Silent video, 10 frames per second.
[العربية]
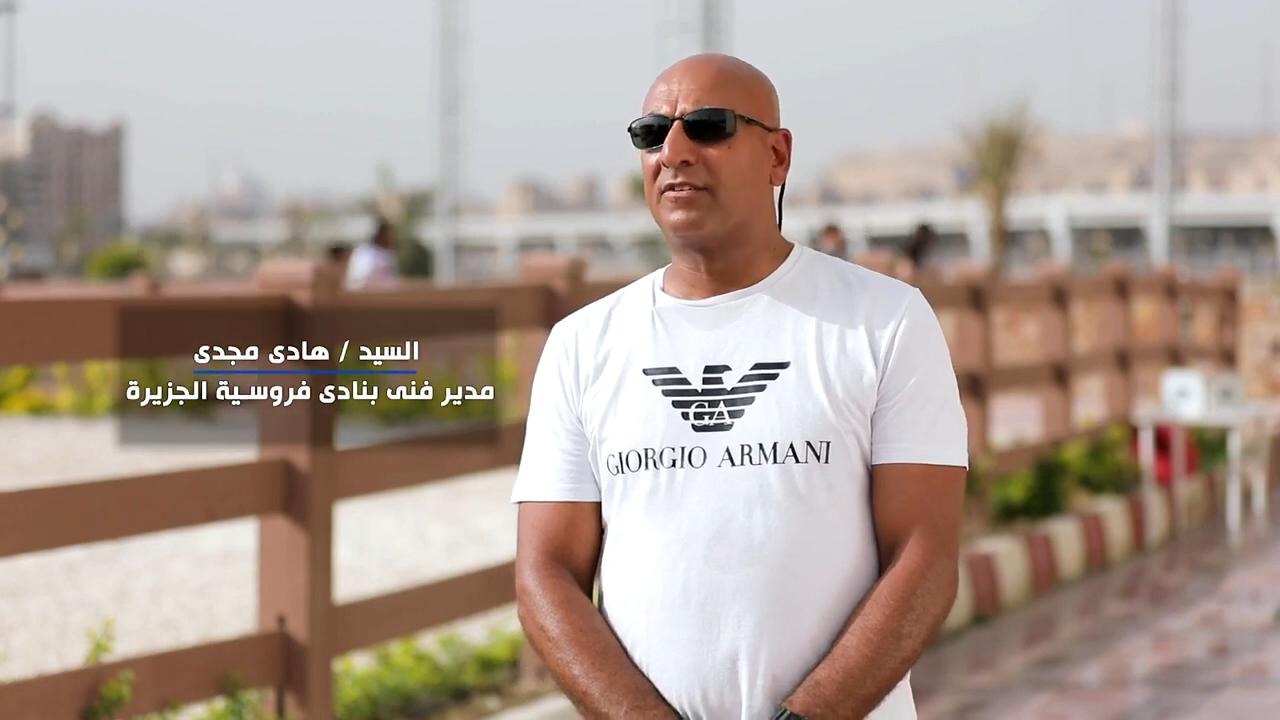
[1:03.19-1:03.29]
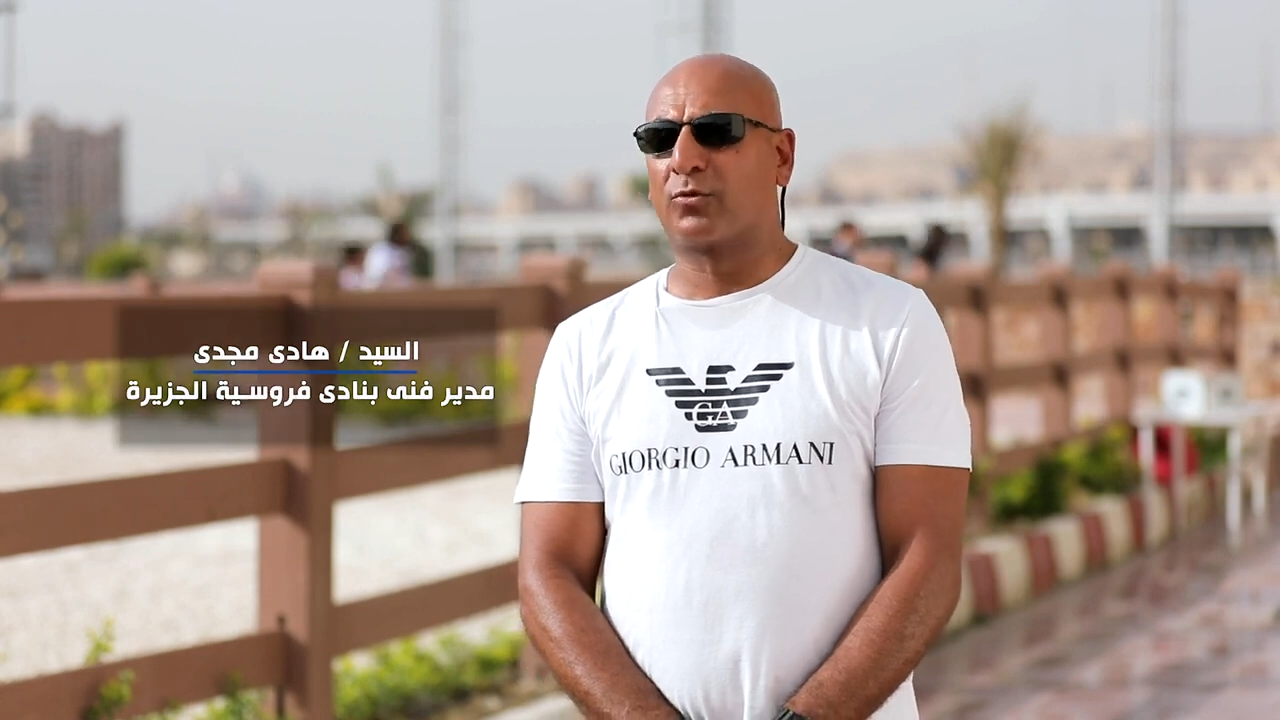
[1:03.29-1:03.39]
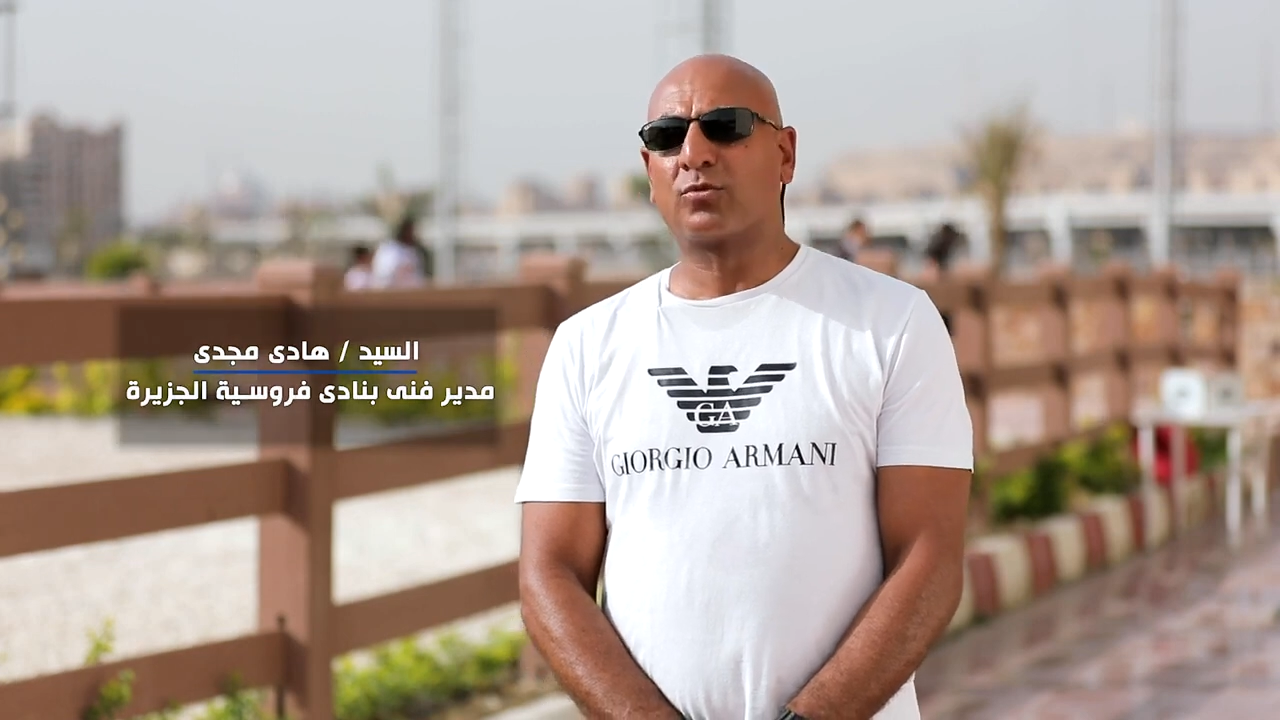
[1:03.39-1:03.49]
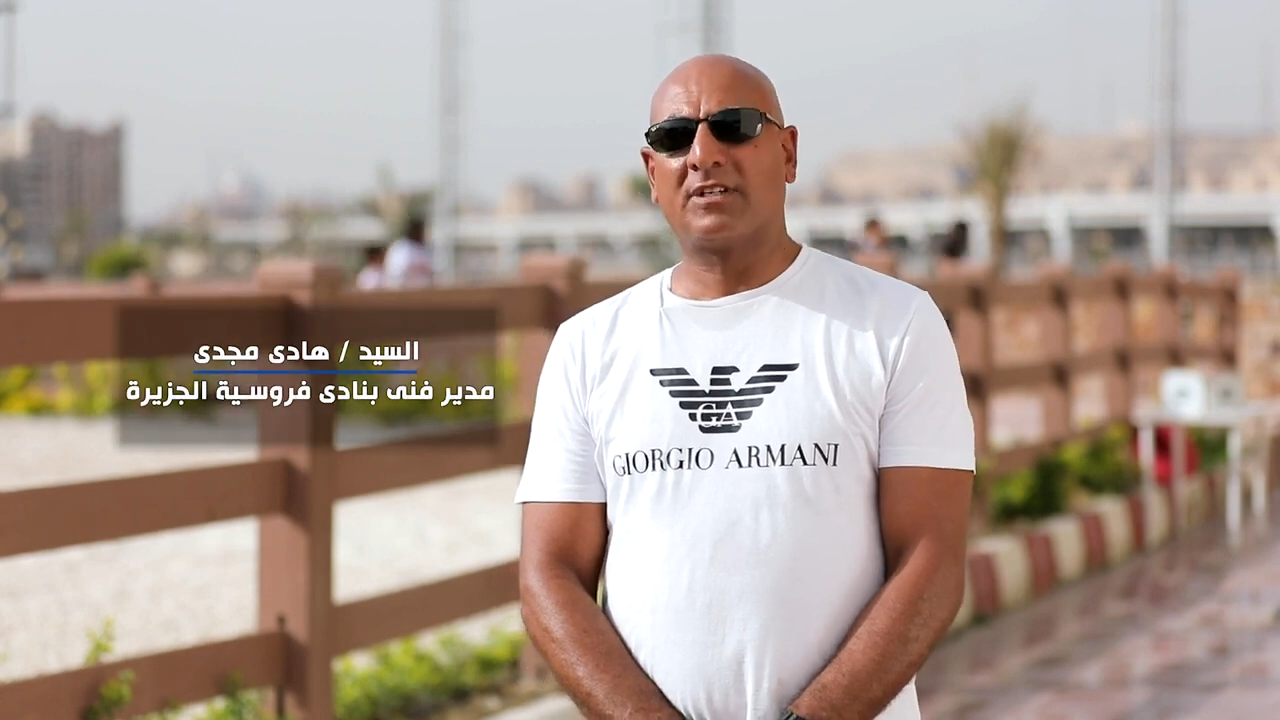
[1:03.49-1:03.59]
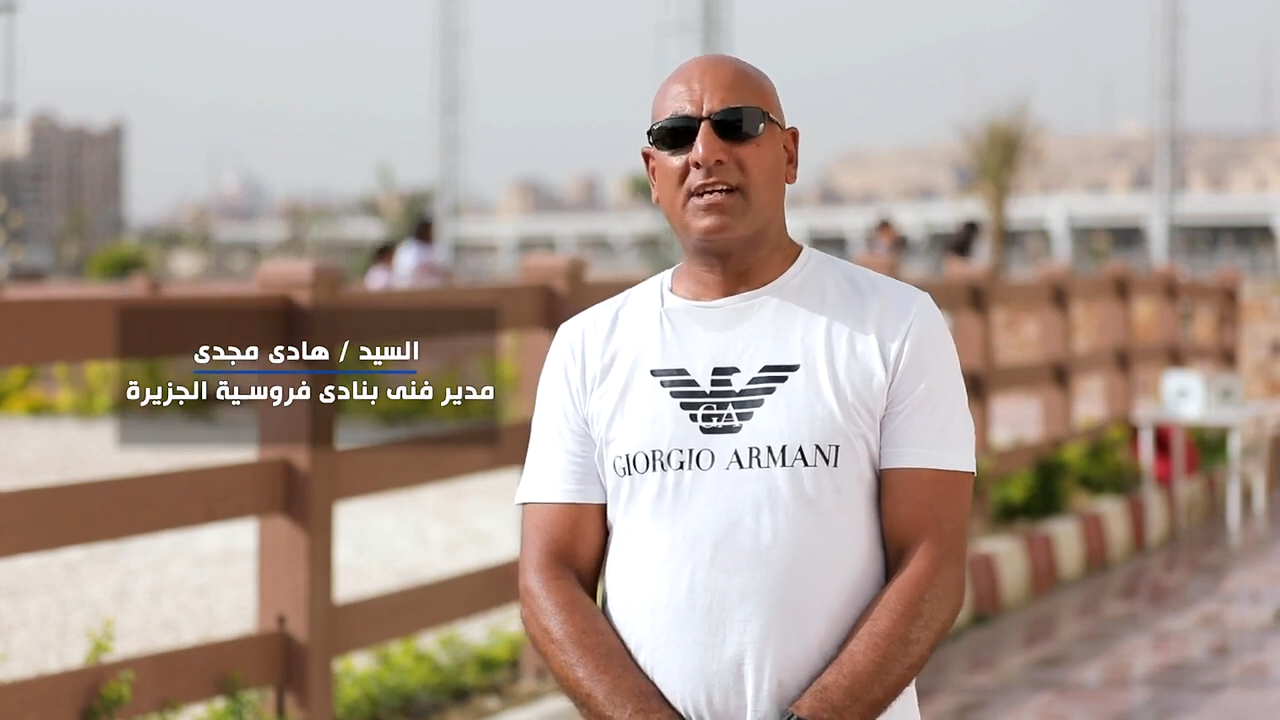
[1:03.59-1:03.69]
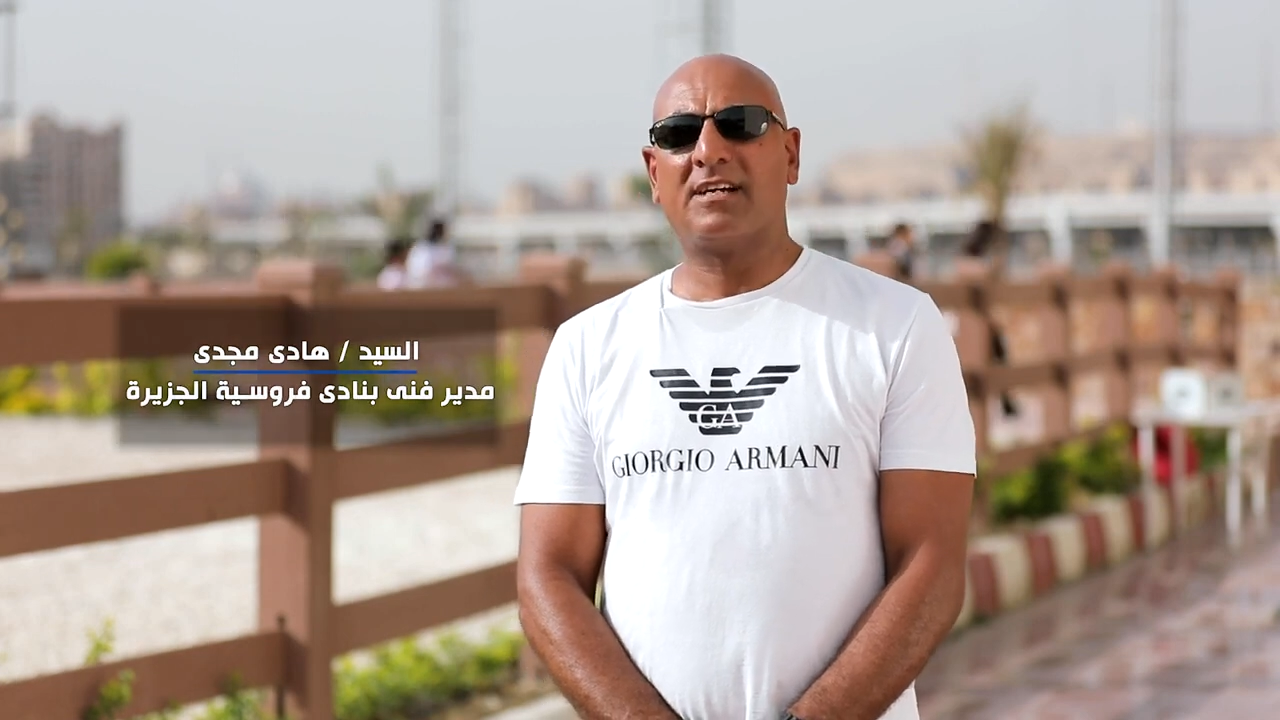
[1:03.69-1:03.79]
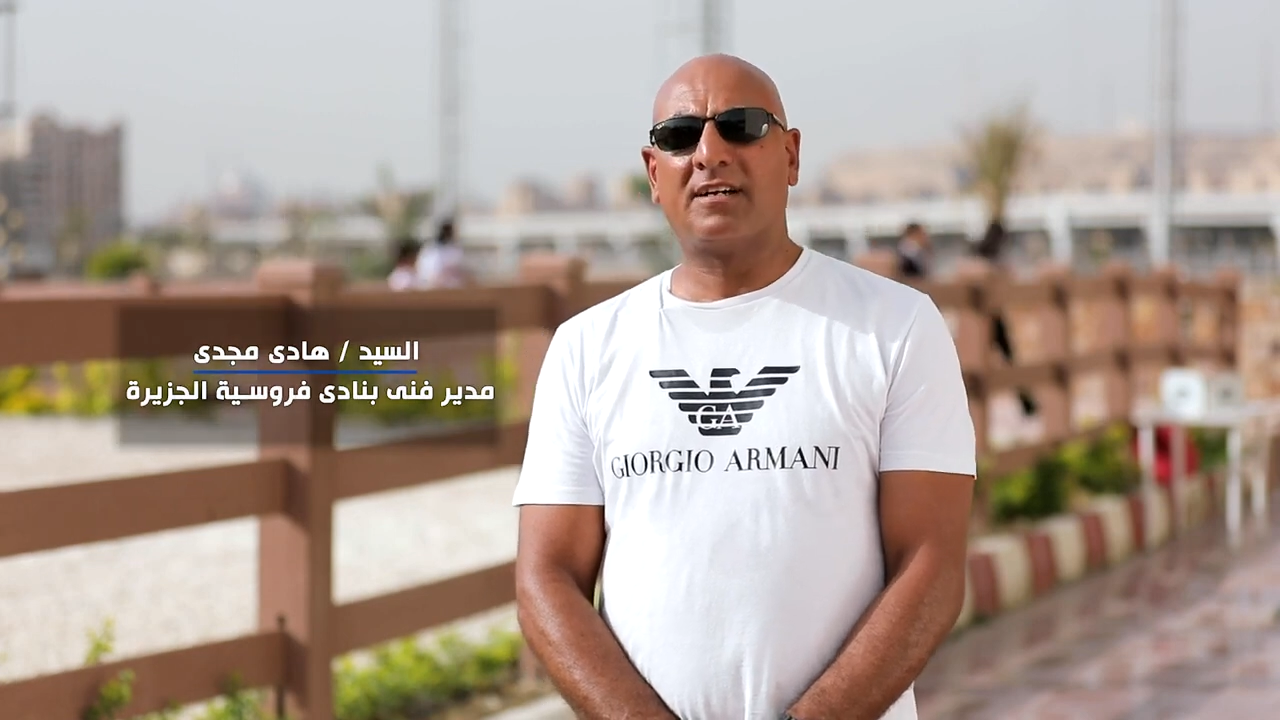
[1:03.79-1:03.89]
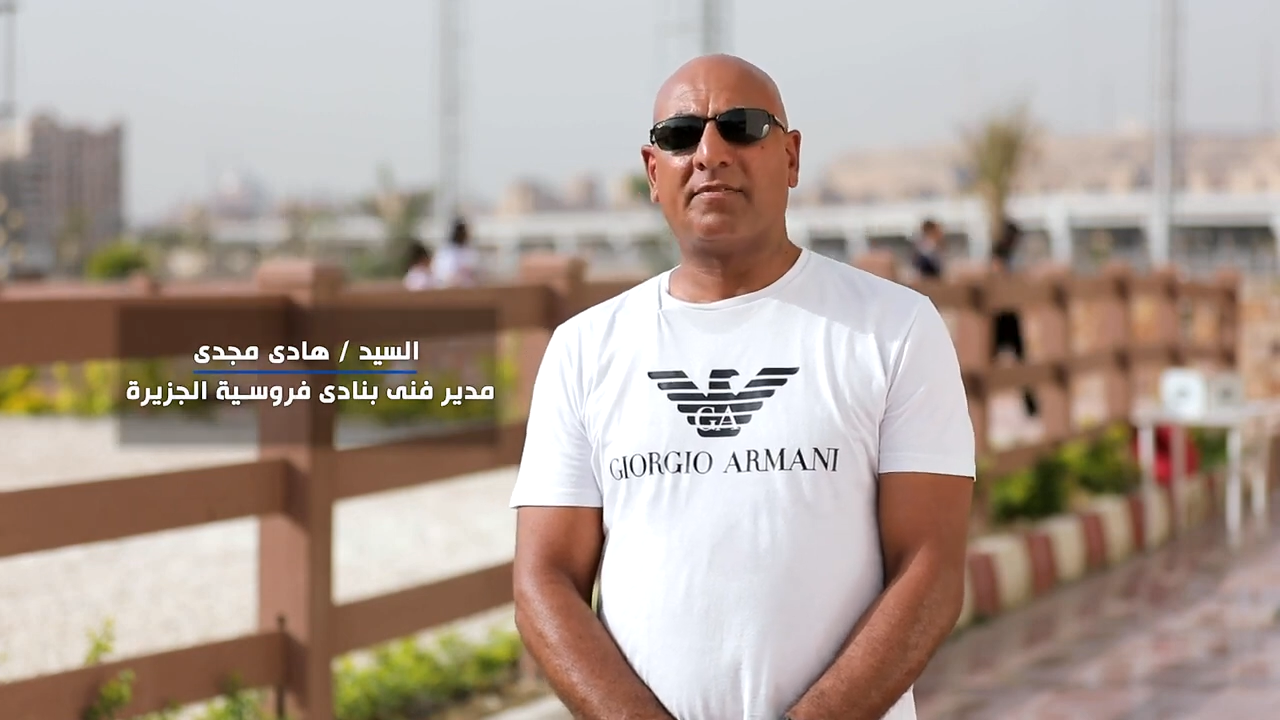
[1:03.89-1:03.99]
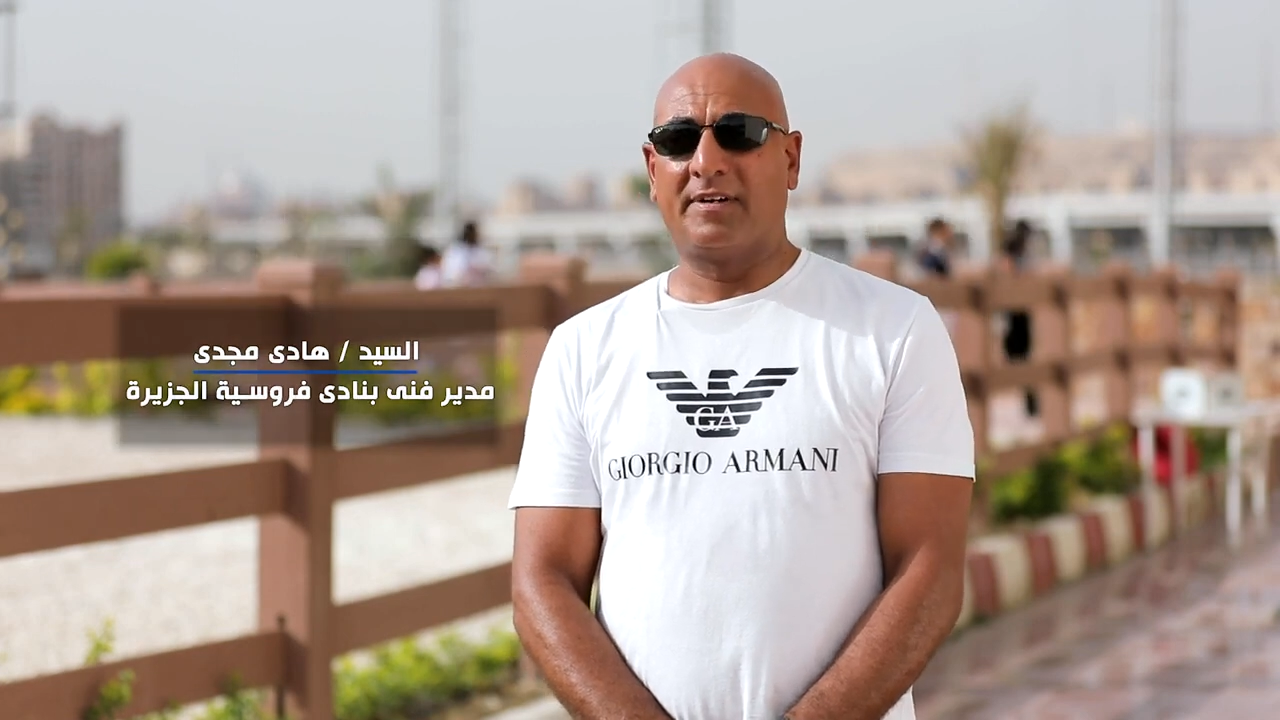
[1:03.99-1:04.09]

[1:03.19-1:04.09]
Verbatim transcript: الفروسيه